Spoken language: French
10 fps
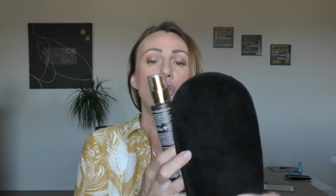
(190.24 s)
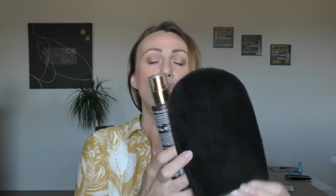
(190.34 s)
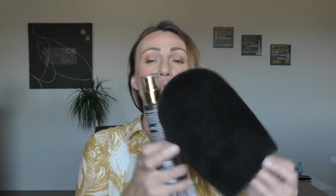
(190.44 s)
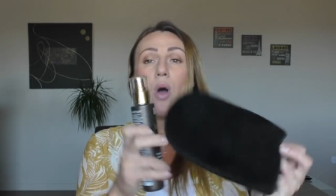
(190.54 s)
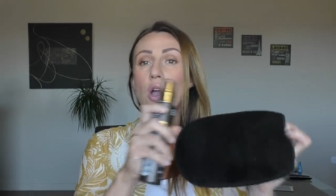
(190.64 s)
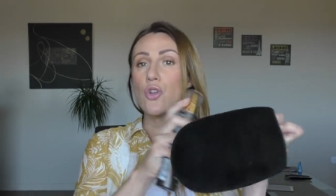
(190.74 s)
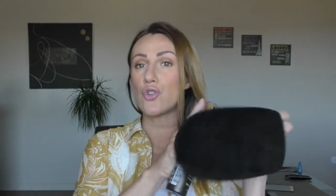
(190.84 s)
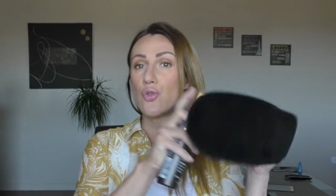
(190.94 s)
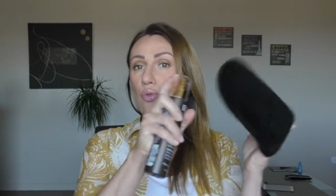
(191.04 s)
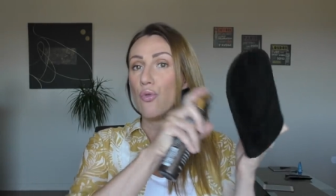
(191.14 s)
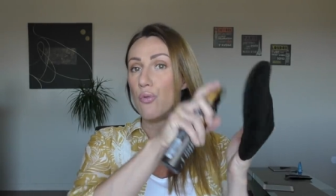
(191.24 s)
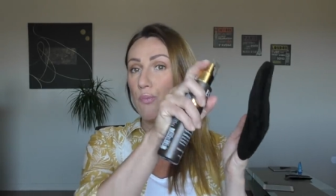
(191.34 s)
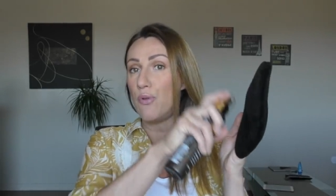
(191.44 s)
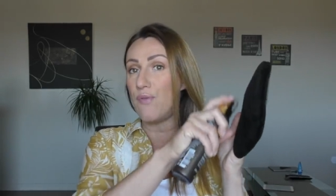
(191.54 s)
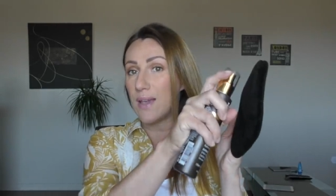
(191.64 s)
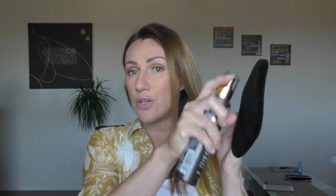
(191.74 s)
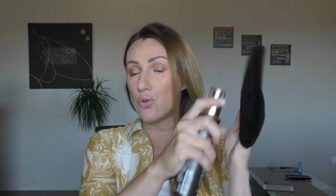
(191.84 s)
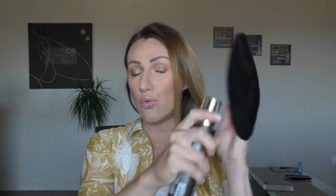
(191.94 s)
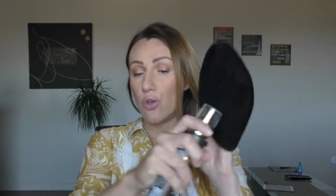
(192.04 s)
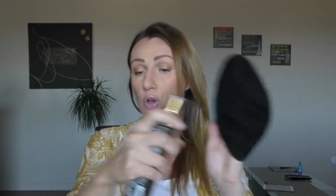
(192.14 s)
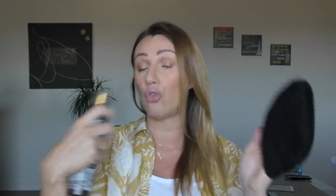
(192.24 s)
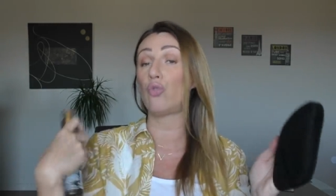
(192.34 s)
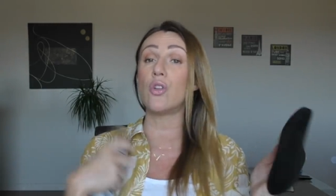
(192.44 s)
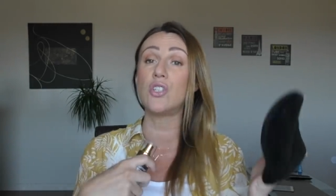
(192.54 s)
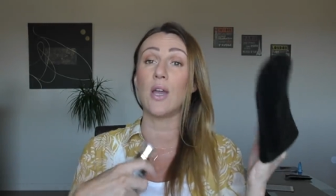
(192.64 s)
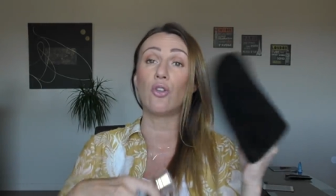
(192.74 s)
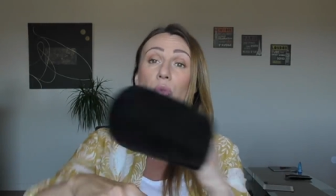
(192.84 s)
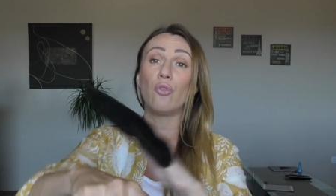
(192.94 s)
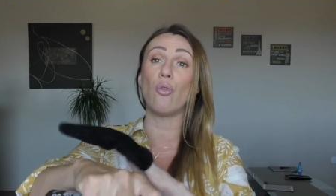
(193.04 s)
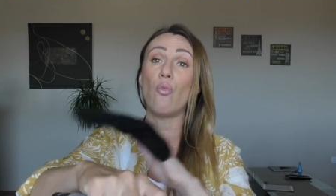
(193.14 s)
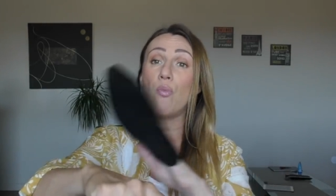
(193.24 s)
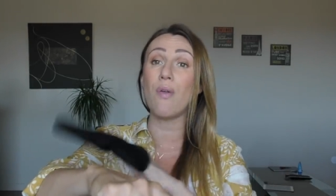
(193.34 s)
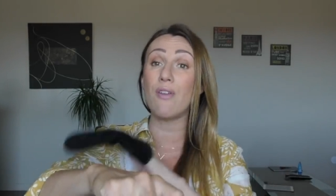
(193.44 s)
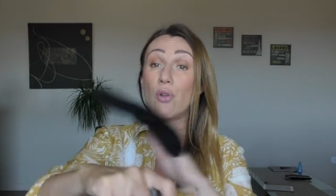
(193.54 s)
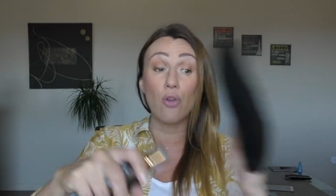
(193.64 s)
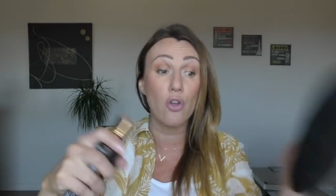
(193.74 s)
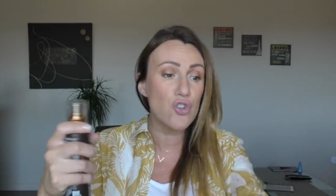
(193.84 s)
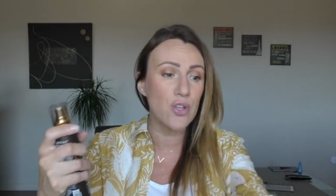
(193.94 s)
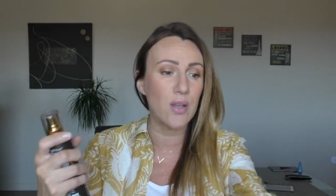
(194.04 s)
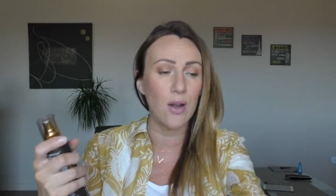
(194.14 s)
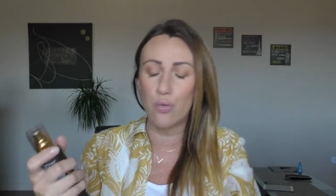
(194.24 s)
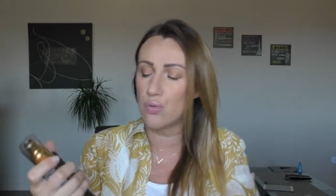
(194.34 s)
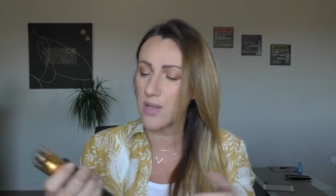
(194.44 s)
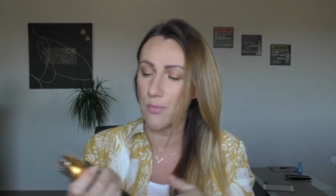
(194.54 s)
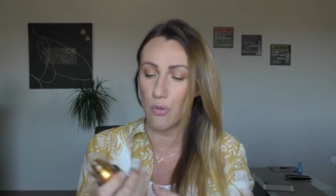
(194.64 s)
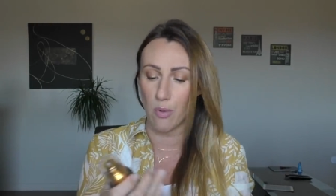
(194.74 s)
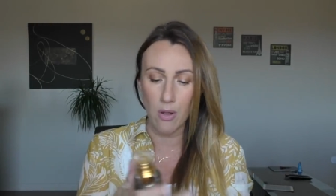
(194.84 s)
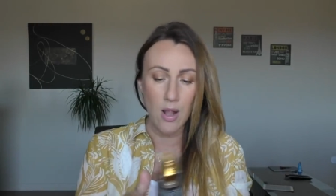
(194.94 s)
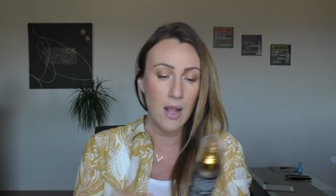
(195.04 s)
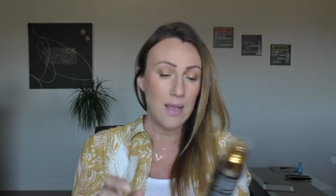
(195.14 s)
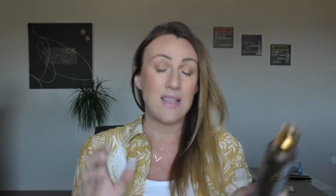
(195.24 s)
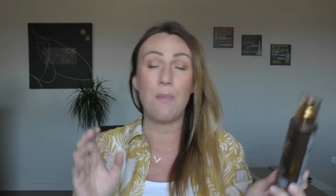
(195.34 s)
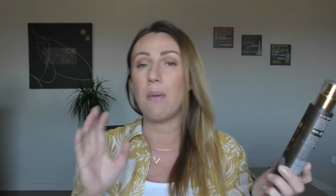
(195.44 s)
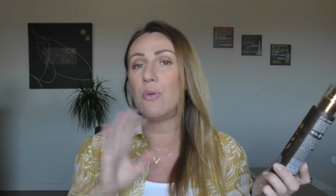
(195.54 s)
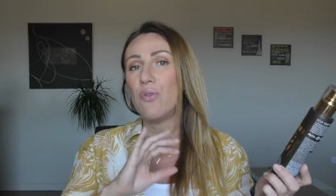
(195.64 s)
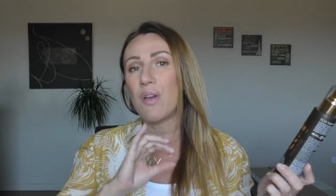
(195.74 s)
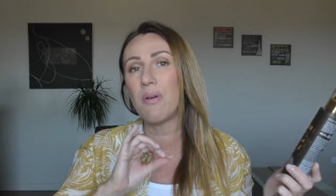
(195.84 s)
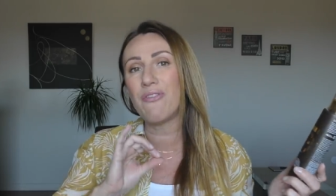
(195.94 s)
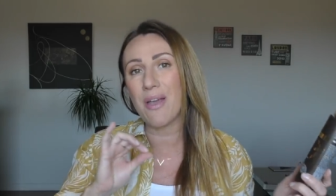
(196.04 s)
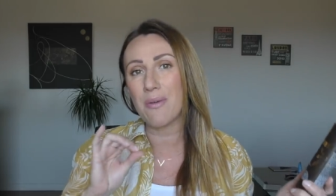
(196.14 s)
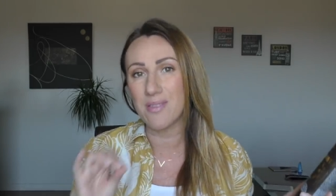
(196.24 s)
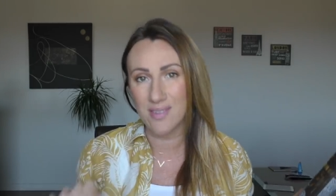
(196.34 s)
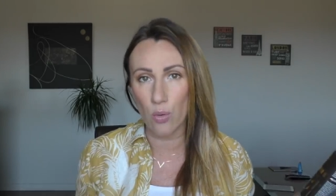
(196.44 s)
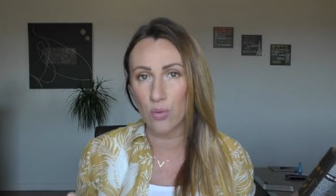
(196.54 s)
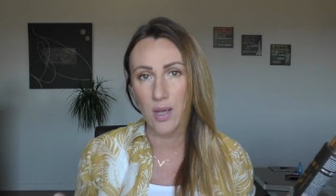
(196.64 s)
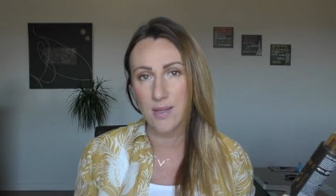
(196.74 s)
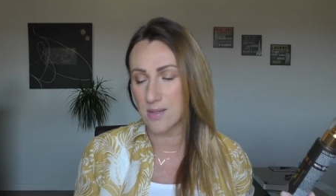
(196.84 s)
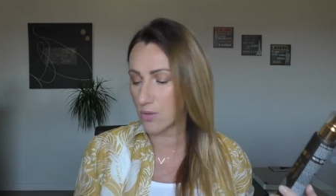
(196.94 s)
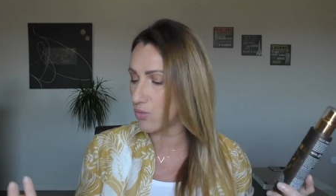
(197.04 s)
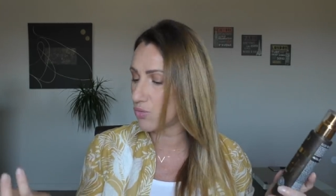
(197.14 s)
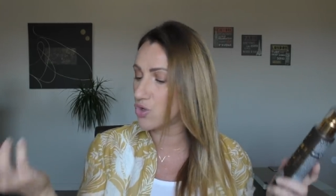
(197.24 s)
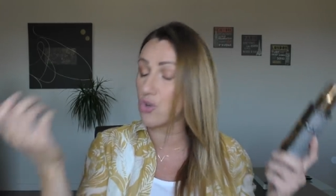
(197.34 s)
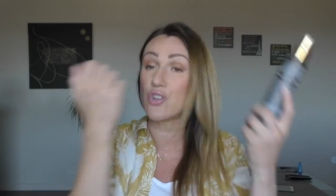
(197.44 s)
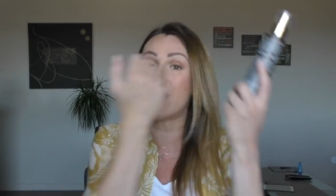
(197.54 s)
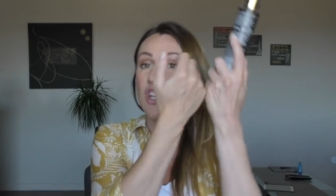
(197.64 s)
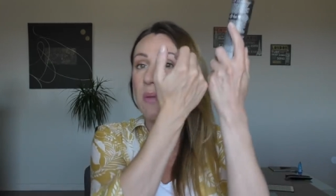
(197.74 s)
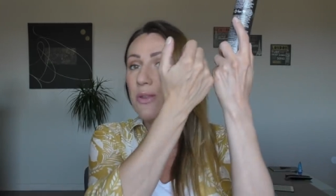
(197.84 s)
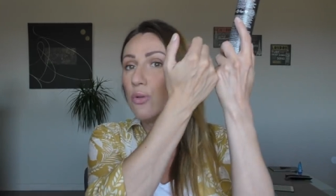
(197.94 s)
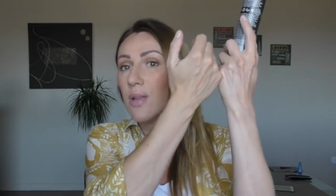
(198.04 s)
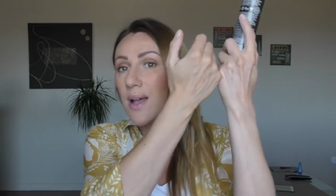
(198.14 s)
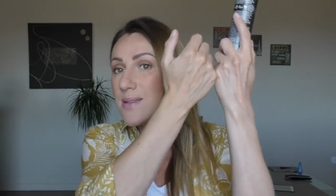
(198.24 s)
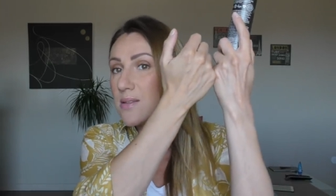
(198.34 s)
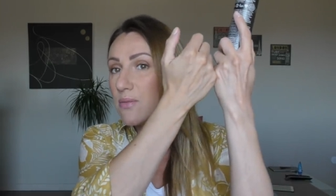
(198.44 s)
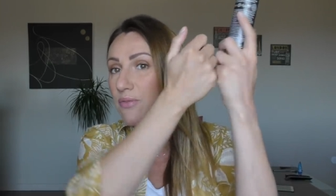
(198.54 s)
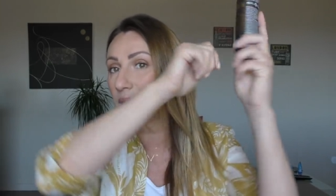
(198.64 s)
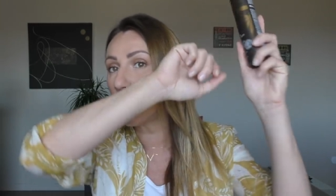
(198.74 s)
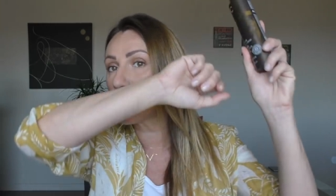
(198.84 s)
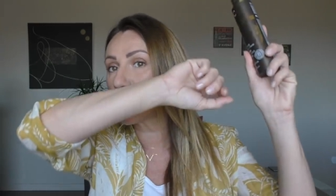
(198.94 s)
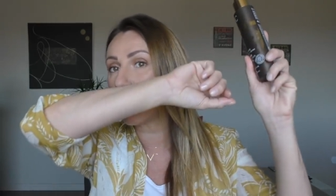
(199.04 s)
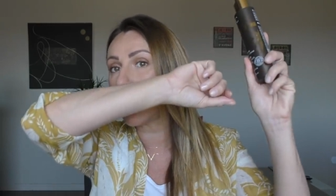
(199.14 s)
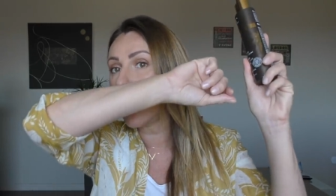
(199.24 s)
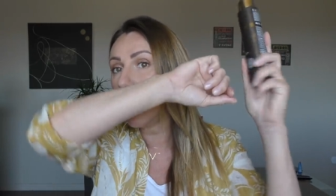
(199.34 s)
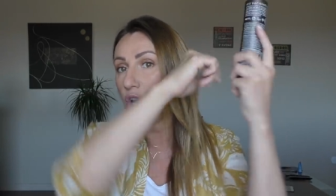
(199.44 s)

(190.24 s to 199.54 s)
Soit je pulvérise sur le gant, soit directement sur moi, puis avec le gant, j'étale tout simplement. Ça permet de vraiment faire zéro trace. Euh, j'ai jamais de trace, vraiment jamais.